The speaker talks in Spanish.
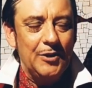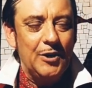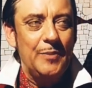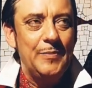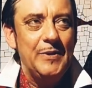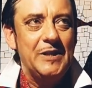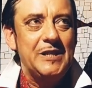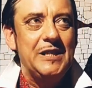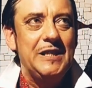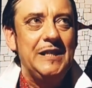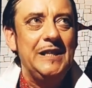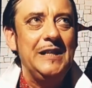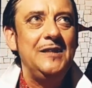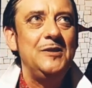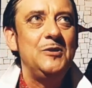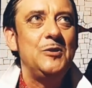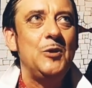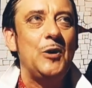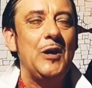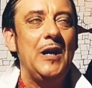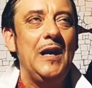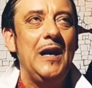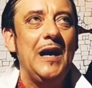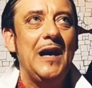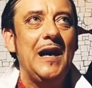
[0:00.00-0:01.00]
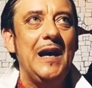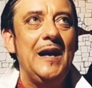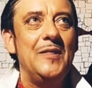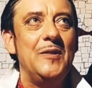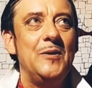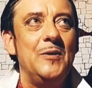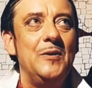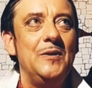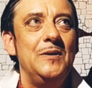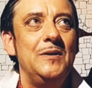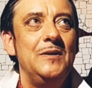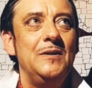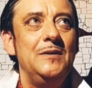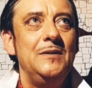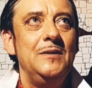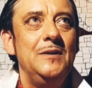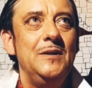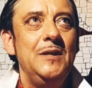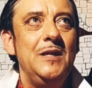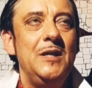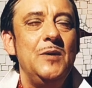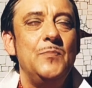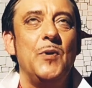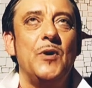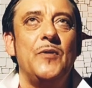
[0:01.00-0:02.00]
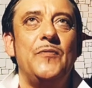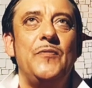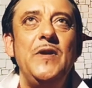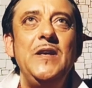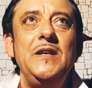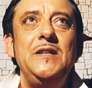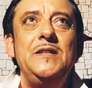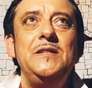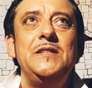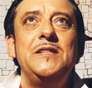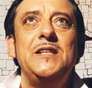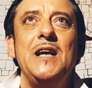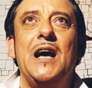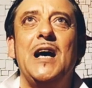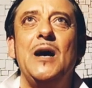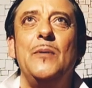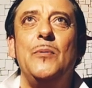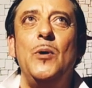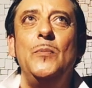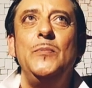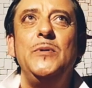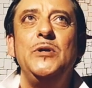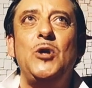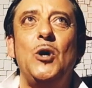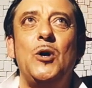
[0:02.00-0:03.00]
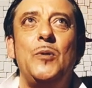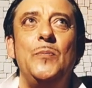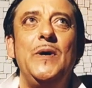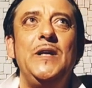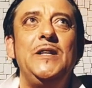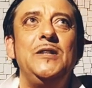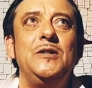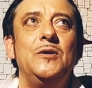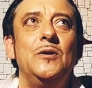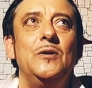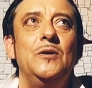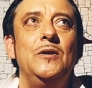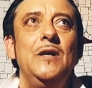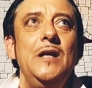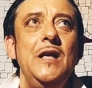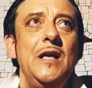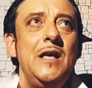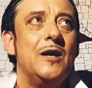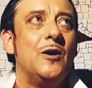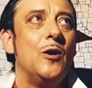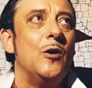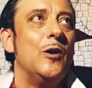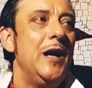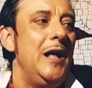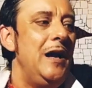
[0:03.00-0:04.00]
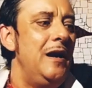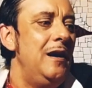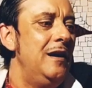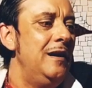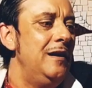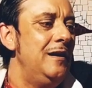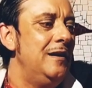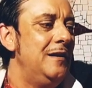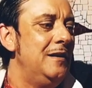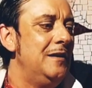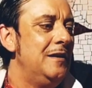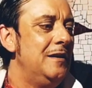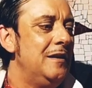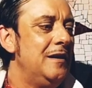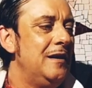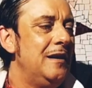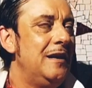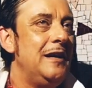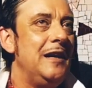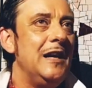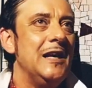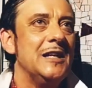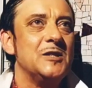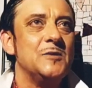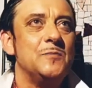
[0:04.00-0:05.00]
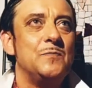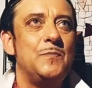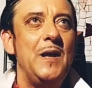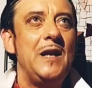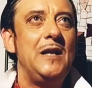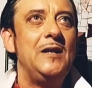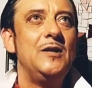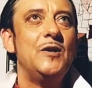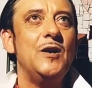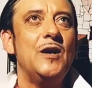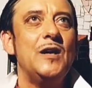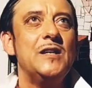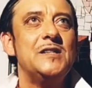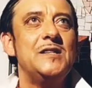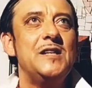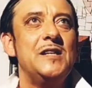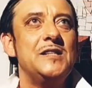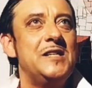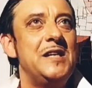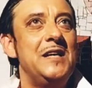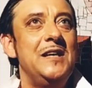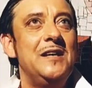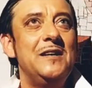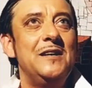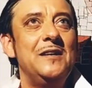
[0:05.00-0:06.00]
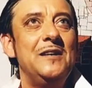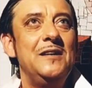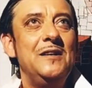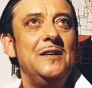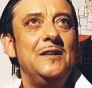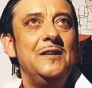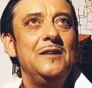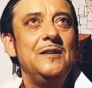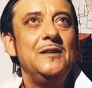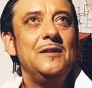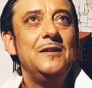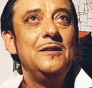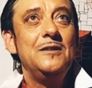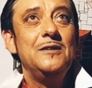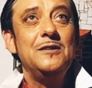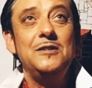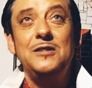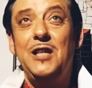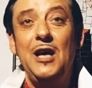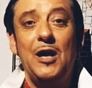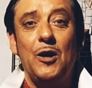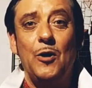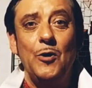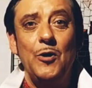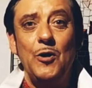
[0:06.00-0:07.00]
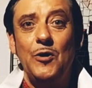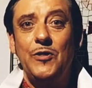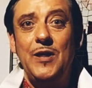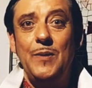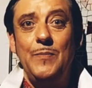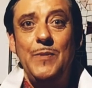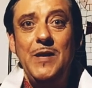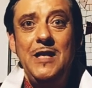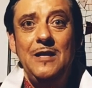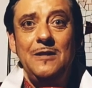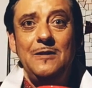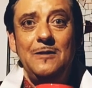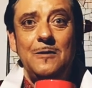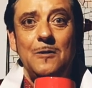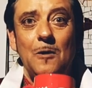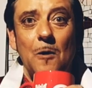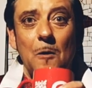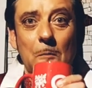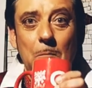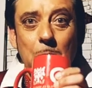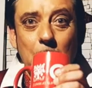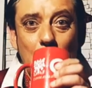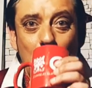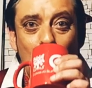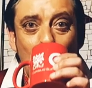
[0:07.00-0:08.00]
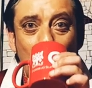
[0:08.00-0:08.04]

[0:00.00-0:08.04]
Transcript: Ahora me siento relajado. Y por fin se acabó mi tormento. Y con él, las píldoras de sí, de conocimiento.